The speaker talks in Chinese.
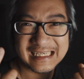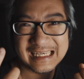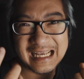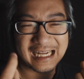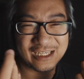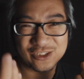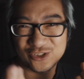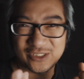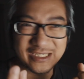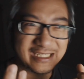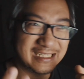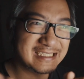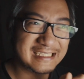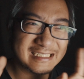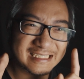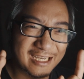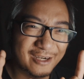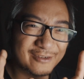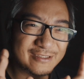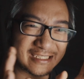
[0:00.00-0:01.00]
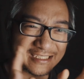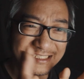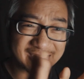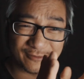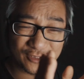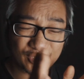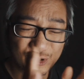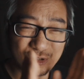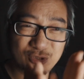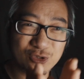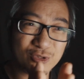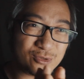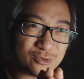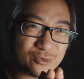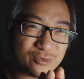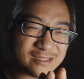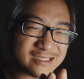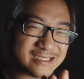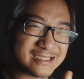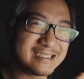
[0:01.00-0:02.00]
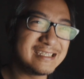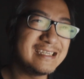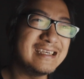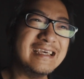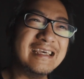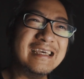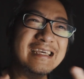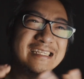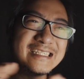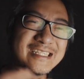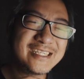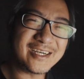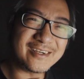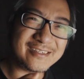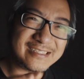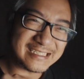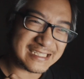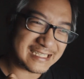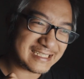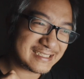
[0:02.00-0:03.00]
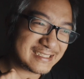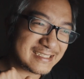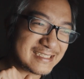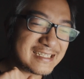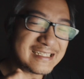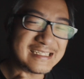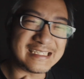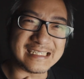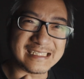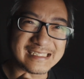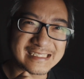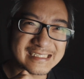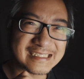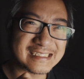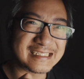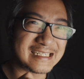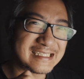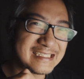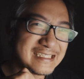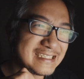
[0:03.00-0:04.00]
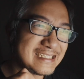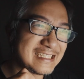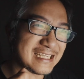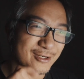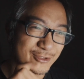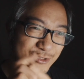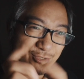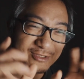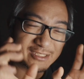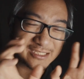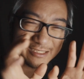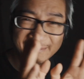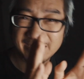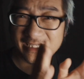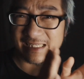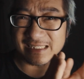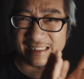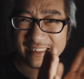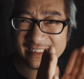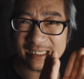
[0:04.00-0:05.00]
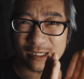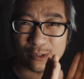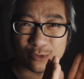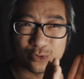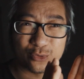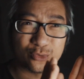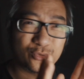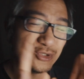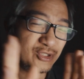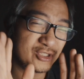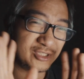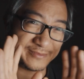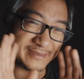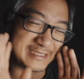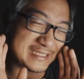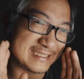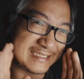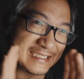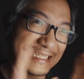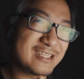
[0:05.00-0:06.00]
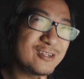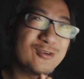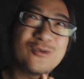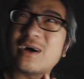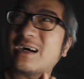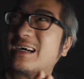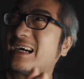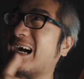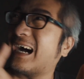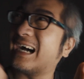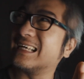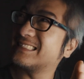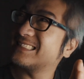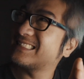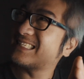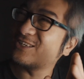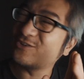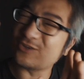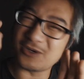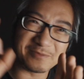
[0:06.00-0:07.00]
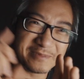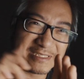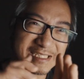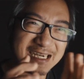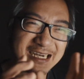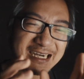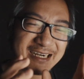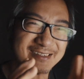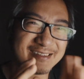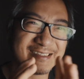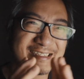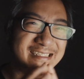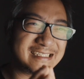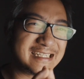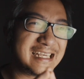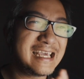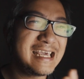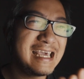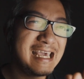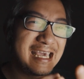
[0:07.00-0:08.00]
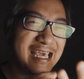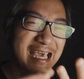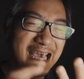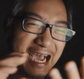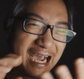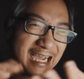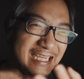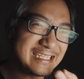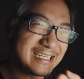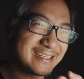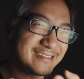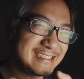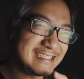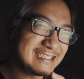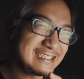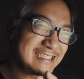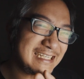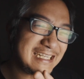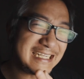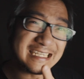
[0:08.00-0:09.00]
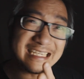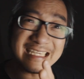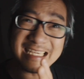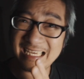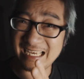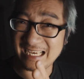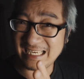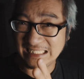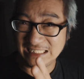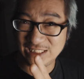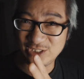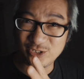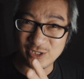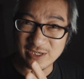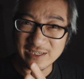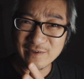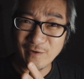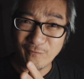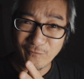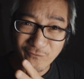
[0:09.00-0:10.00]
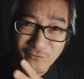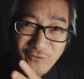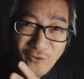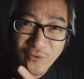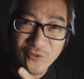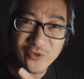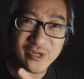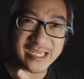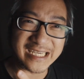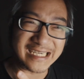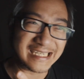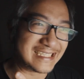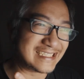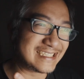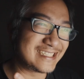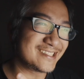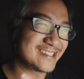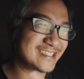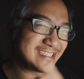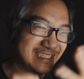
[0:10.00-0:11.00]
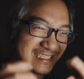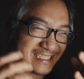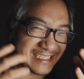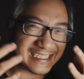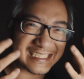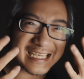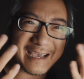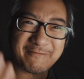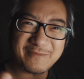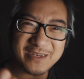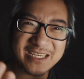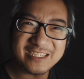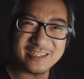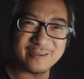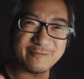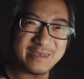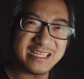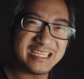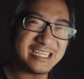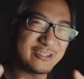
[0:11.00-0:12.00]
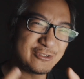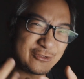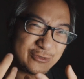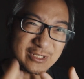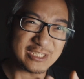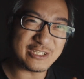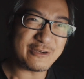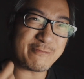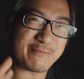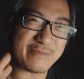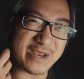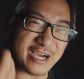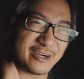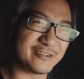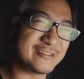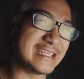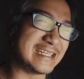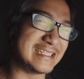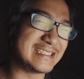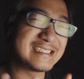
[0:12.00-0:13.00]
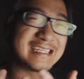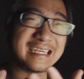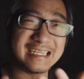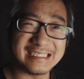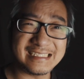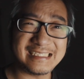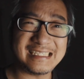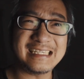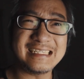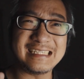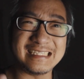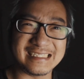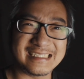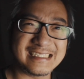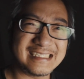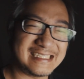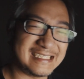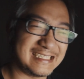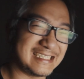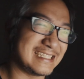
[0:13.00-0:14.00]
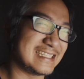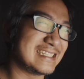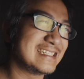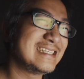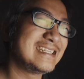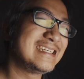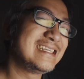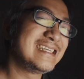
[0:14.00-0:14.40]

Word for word: 感觉或者导演怎么叙述故事，要一些摄影师的技巧，用什么样的角度，用什么样的灯光啊？这灯光比较好，或者还要一些演员的风格，就是你在镜头面前如何去表演，呈现你自己的